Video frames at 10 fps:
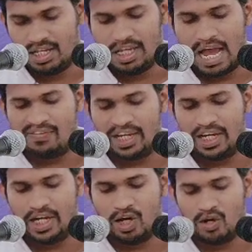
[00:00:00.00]
యాభై
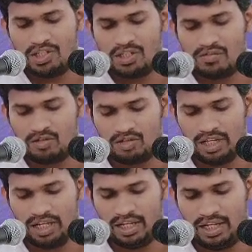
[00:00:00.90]
ఏడో వచనము
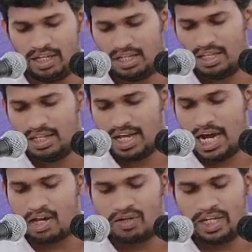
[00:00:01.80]
నుండి
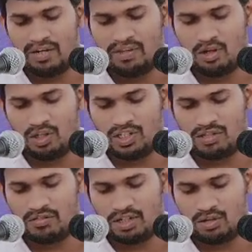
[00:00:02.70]
అరవై ఎనిమిదో
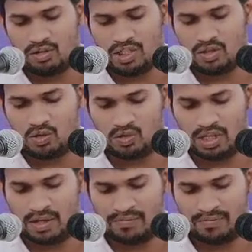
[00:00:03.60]
వచనం వరకు
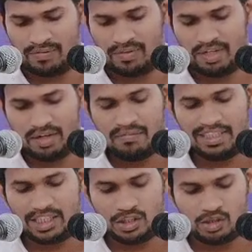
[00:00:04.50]
చదువుకుందాం
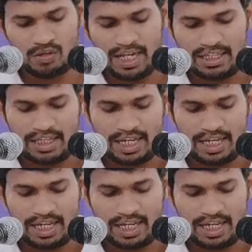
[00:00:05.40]
మత్తైసు వార్త